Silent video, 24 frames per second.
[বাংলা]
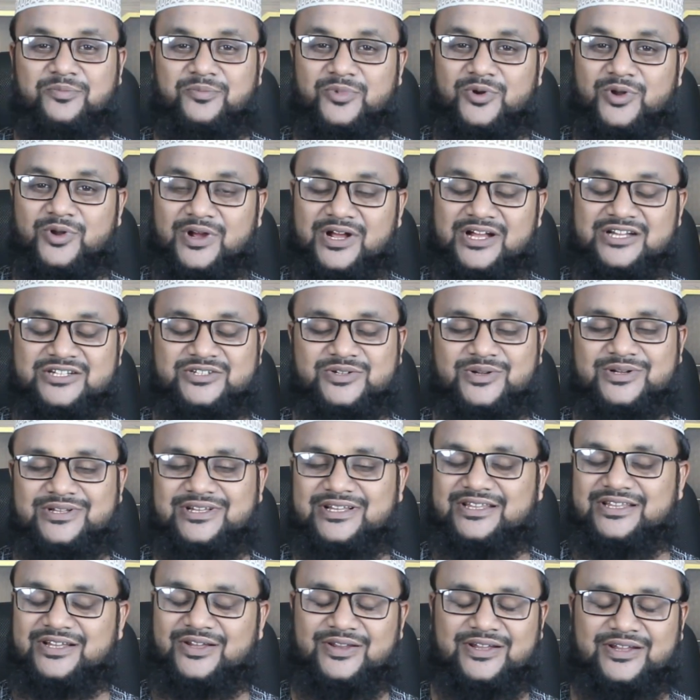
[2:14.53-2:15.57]
প্রকাশ হয়ে
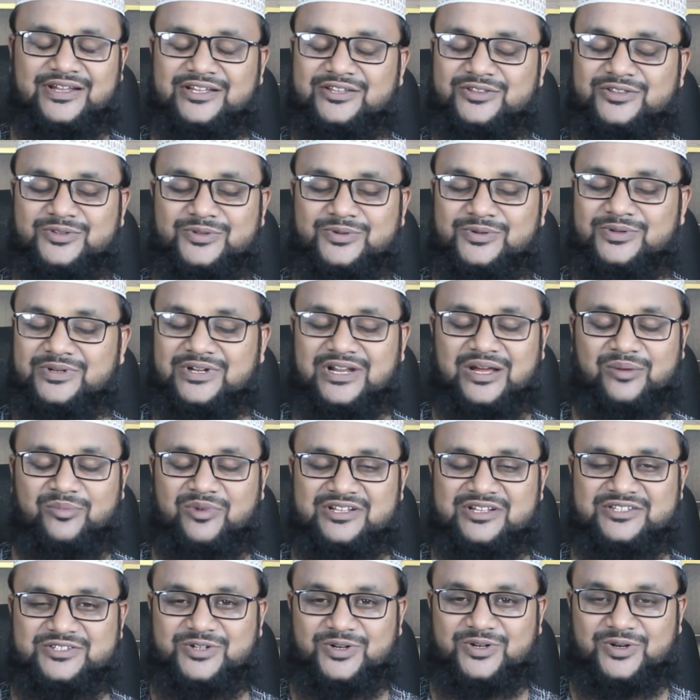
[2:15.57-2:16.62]
যায় তাহলে কিন্তু
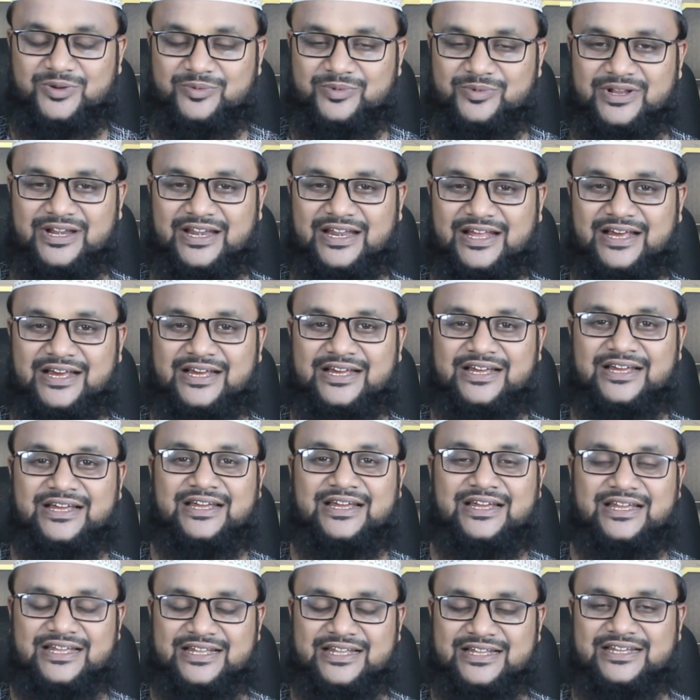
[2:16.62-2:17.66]
নামাজ হবে না
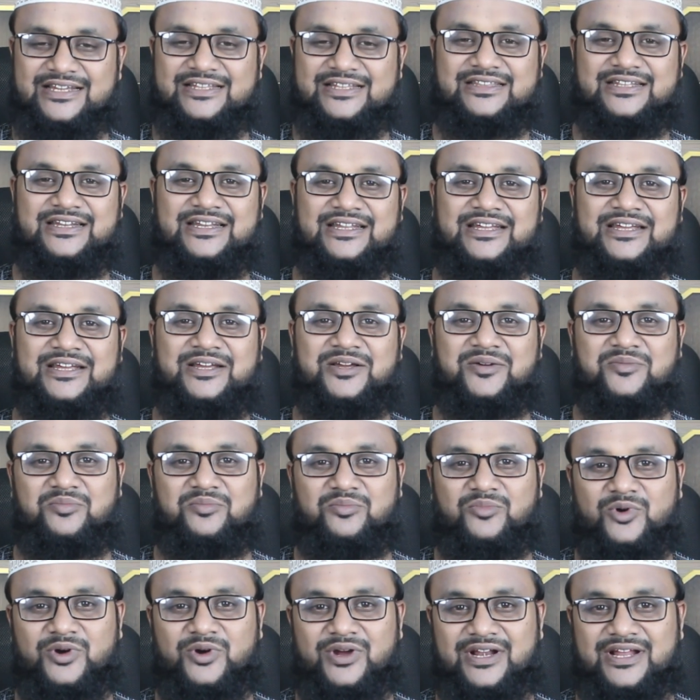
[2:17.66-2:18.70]
এই ক্ষেত্রে
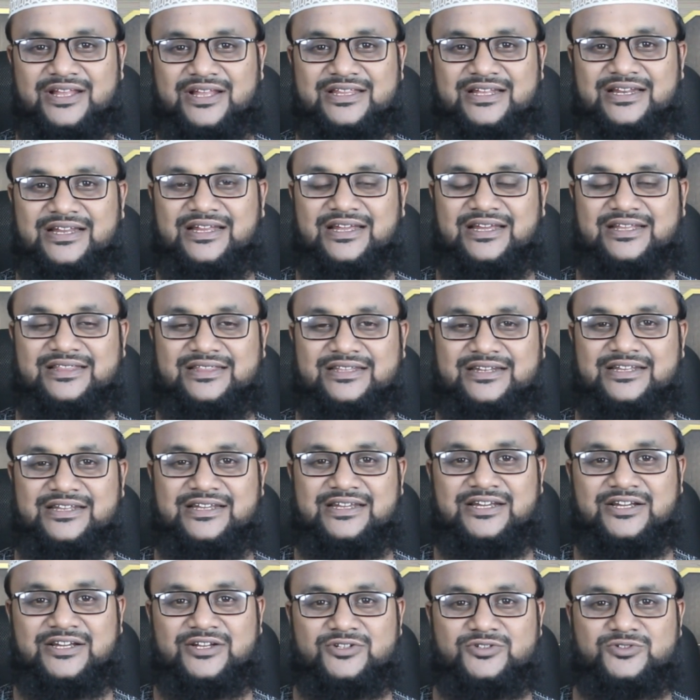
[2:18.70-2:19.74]
মহিলাদের ক্ষেত্রে
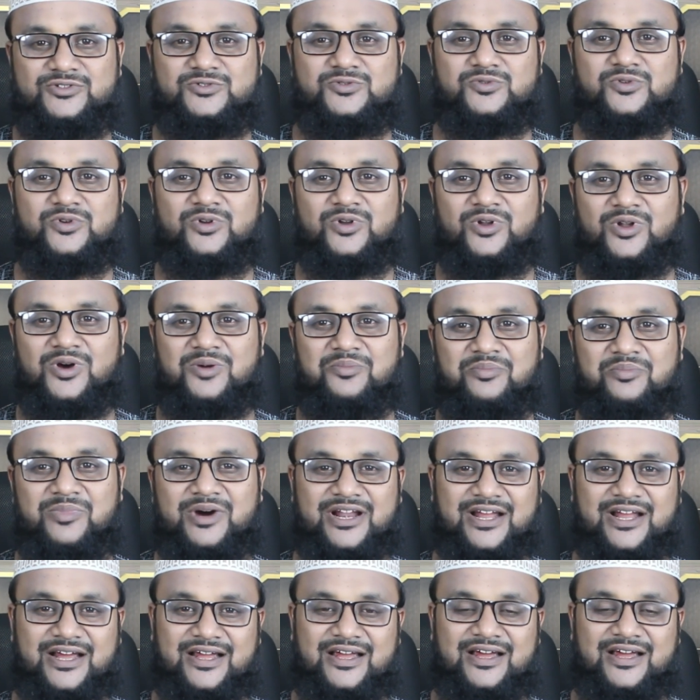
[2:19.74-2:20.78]
চুল লম্বা
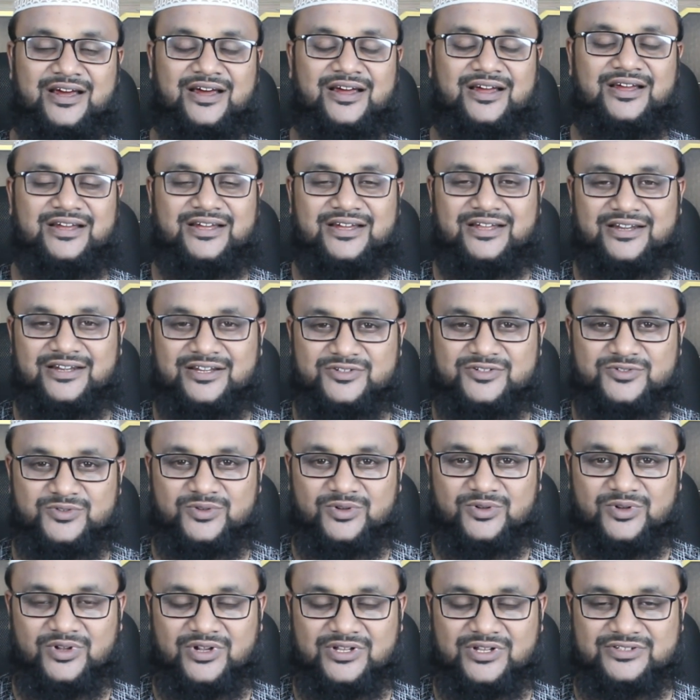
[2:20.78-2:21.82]
রাখা
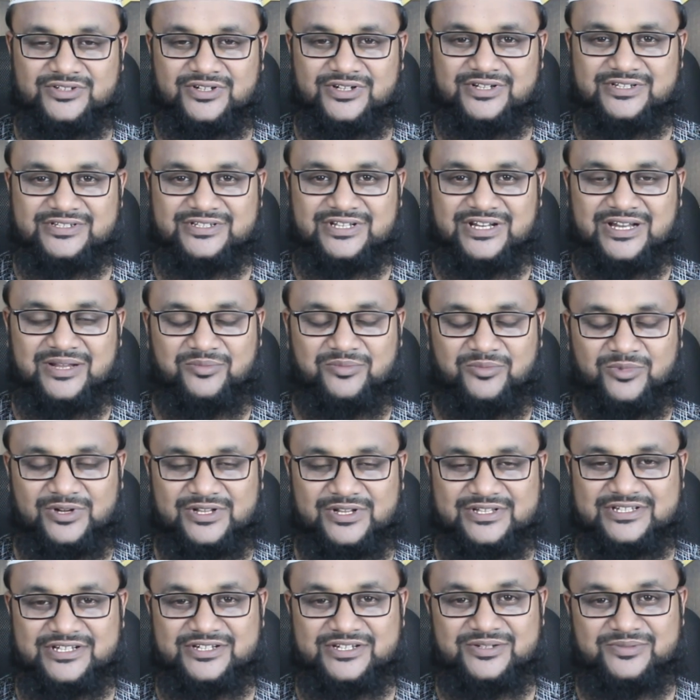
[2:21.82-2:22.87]
রাসুল্লাহ সাল্লাম
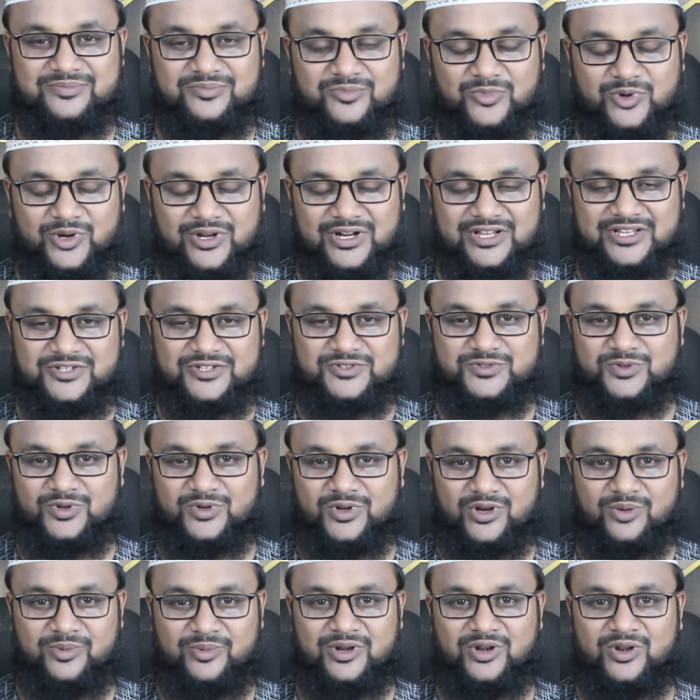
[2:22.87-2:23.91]
বলেছেন মহিলাদের চুল
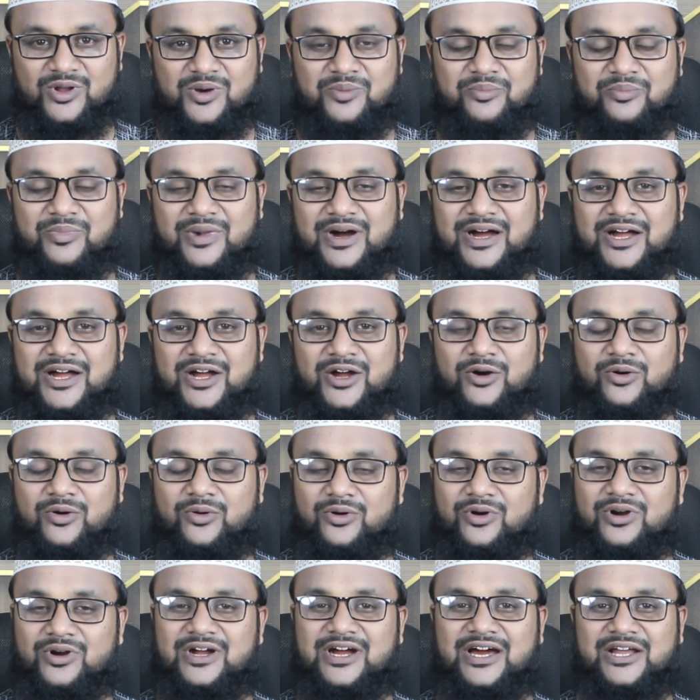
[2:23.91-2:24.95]
হবে লম্বা
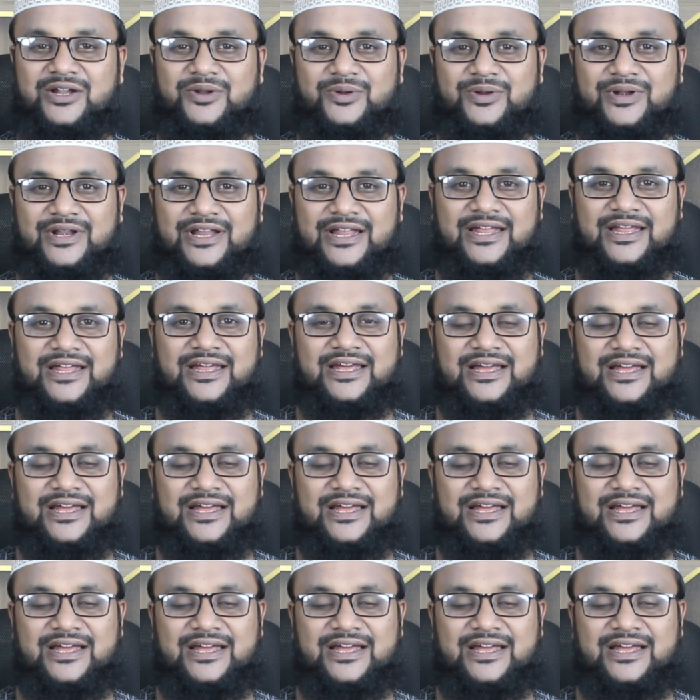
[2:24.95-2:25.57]
ও কারণে